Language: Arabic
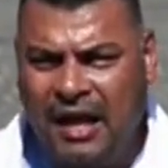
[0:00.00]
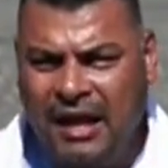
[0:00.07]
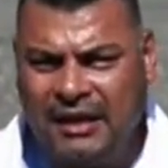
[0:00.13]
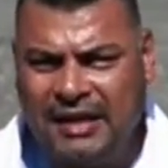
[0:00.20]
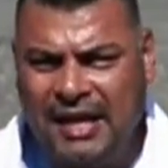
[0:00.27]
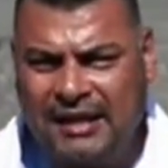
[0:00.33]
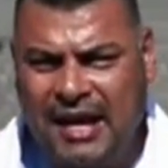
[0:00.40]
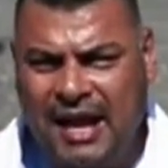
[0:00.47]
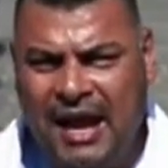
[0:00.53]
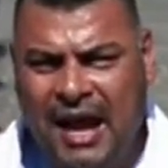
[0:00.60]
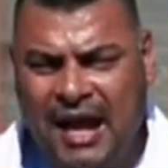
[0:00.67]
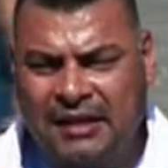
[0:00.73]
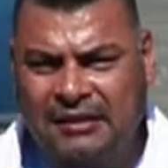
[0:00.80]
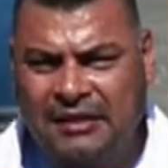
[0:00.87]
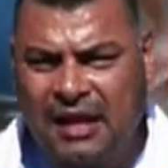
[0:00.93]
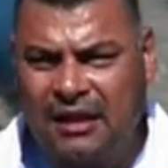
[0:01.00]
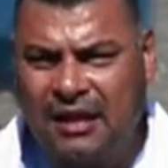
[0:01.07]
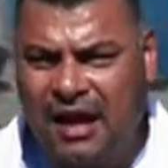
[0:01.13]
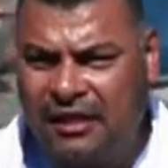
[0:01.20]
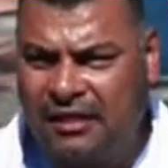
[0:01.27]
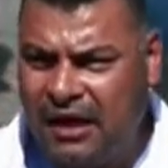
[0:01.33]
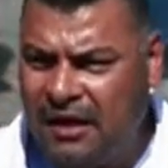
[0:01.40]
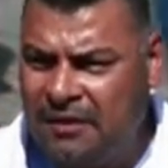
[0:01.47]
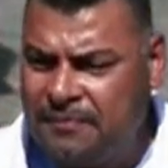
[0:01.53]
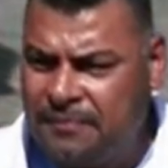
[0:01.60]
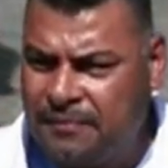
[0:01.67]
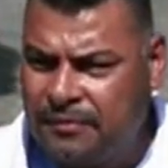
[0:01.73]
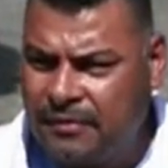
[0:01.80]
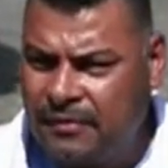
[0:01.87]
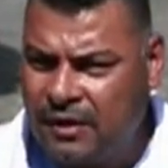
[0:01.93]
راح ضحيتها حتى
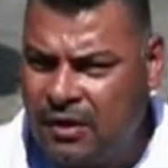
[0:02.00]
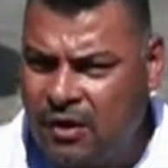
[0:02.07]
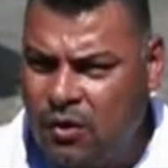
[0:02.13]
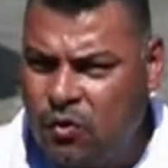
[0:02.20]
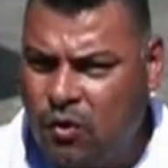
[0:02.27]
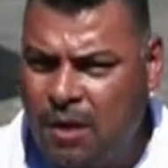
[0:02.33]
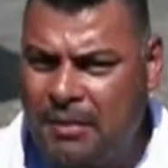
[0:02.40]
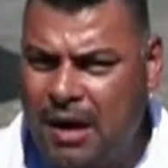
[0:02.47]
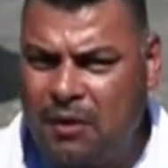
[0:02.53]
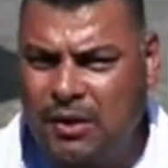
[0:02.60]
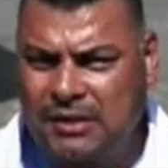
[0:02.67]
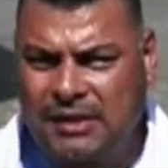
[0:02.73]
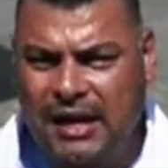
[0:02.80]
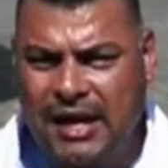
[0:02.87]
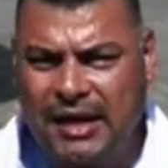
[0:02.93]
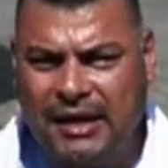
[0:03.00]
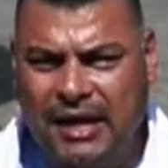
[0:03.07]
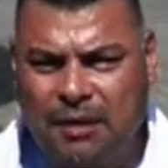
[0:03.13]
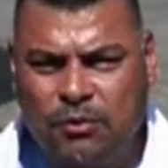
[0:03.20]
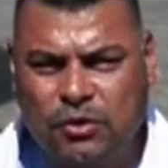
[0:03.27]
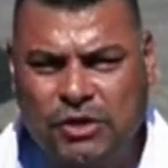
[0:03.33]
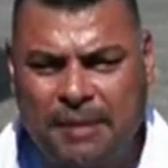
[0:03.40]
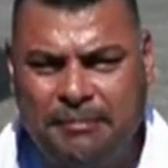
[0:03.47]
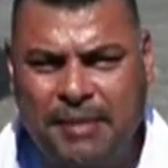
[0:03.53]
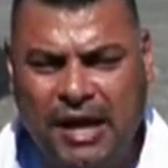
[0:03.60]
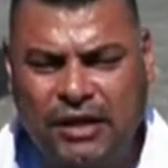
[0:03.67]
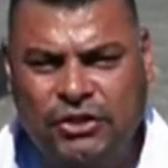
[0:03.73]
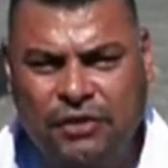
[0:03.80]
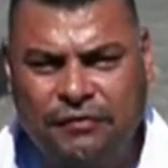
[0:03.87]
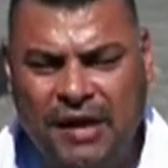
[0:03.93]
اللحظة وما وصل إلى
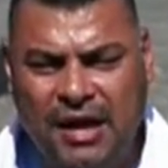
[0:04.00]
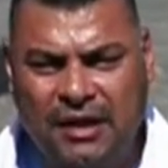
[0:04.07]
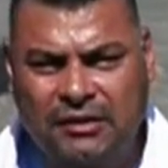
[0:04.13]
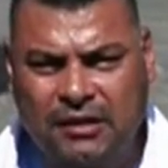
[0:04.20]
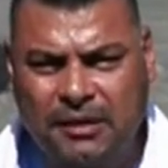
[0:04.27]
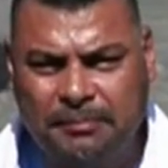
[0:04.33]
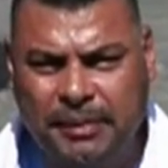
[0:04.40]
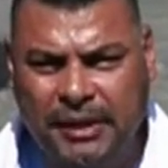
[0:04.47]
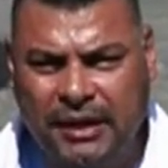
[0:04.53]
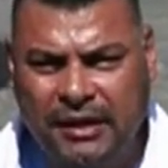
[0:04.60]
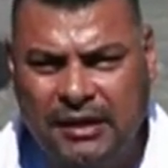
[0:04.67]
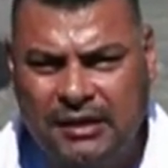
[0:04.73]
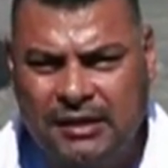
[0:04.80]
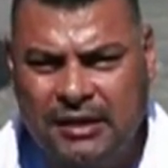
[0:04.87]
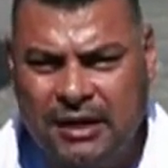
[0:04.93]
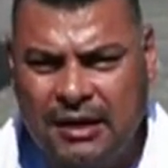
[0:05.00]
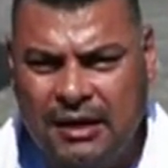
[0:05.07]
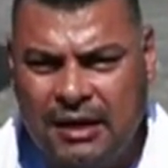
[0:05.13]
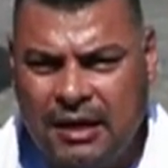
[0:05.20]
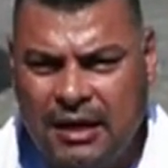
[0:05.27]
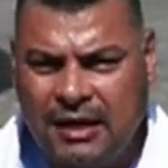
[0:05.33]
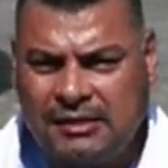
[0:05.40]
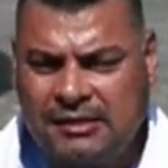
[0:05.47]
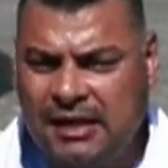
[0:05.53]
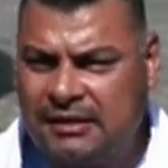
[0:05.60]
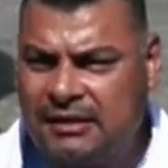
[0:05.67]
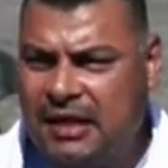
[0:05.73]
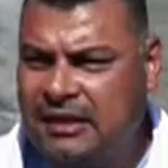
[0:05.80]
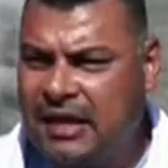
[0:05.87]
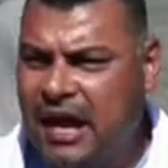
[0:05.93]
مجمع الشفاء الطبي
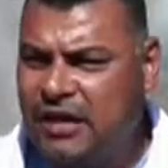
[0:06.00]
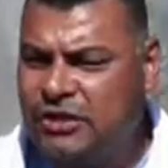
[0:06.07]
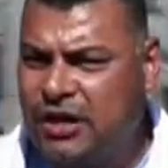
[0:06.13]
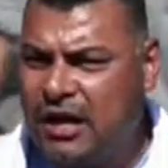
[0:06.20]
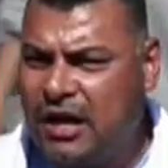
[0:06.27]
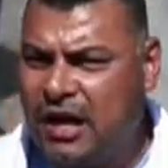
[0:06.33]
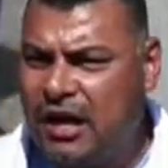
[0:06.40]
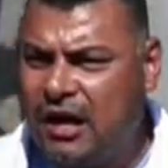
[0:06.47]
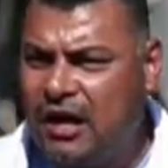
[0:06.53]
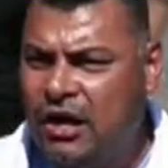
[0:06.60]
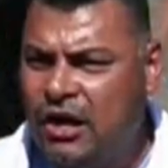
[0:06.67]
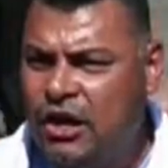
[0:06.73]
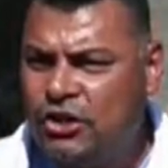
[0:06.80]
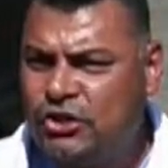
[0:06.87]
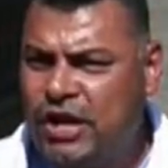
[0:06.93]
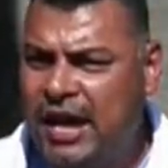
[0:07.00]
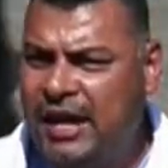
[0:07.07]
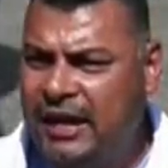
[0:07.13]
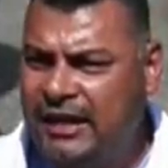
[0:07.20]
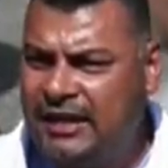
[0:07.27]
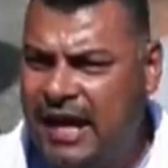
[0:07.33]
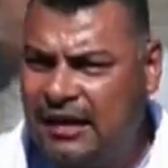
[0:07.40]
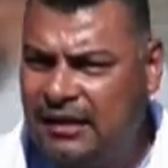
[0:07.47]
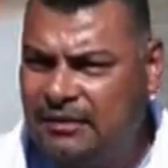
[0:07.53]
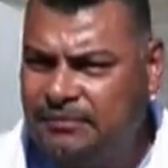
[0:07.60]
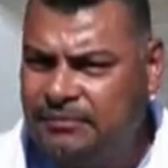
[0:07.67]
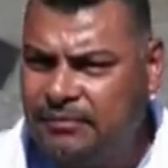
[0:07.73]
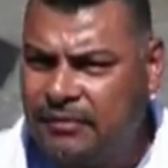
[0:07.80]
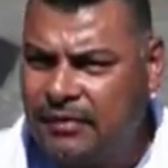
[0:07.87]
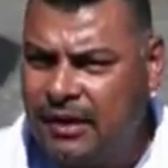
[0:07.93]
16
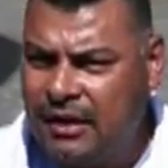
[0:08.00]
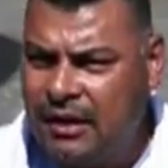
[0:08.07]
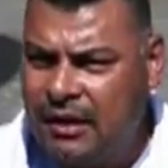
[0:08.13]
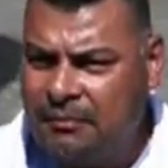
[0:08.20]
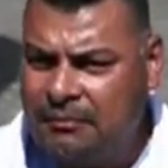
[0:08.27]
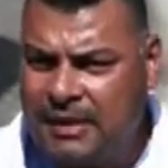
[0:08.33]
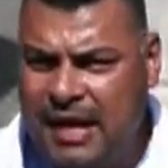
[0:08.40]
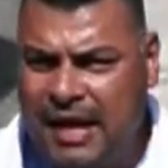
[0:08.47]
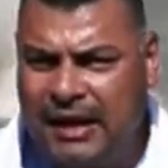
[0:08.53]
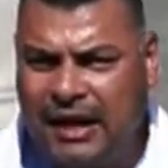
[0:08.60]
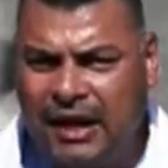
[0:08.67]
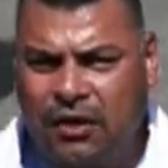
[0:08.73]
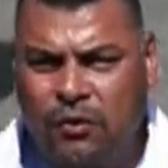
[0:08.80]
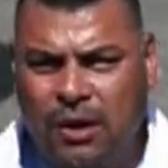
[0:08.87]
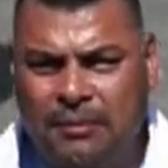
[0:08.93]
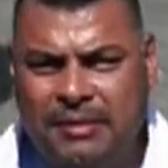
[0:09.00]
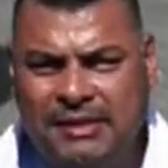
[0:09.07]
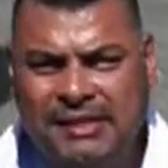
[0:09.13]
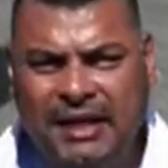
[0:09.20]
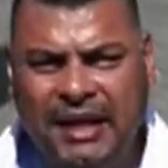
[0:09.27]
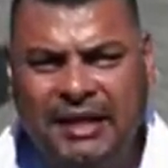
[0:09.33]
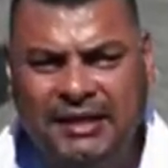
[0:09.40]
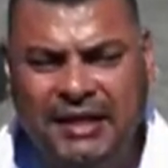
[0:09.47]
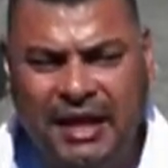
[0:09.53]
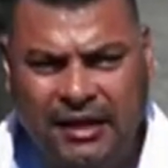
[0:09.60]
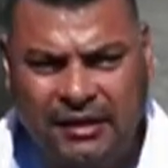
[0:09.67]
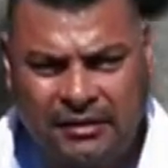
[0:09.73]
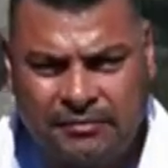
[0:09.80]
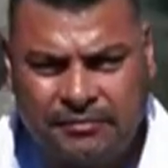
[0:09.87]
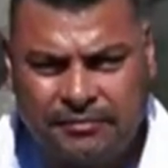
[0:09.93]
شهيدا من الإخوة
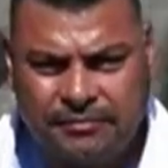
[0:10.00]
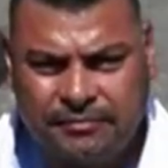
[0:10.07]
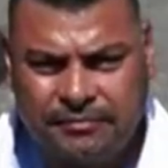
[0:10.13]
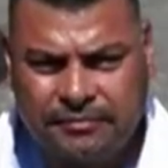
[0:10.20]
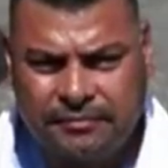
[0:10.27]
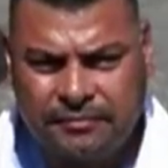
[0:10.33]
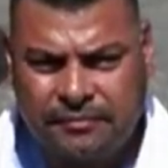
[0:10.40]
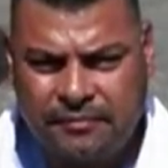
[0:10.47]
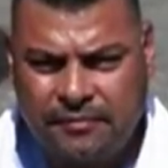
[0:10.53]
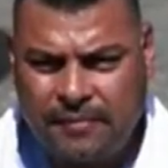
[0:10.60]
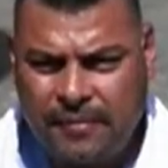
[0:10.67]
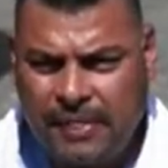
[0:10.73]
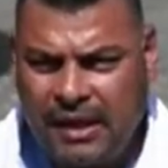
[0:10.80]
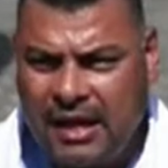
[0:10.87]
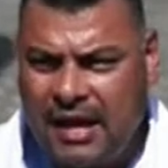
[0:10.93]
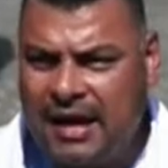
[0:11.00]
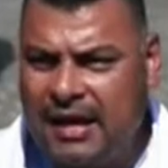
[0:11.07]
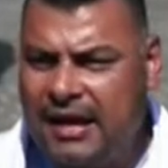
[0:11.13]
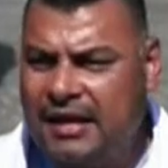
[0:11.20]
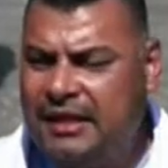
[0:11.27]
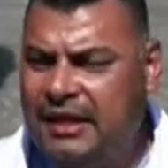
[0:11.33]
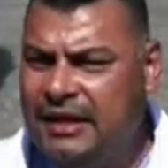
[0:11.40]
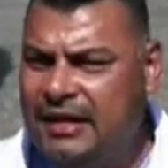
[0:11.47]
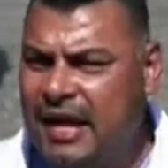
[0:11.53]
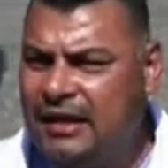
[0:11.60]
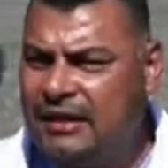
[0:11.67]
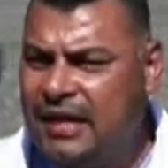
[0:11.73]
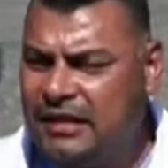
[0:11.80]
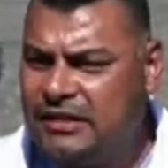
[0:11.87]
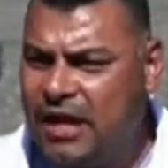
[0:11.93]
المسيحيين
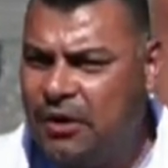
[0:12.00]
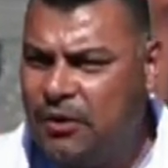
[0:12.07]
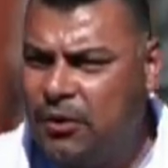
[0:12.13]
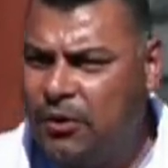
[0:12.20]
الذين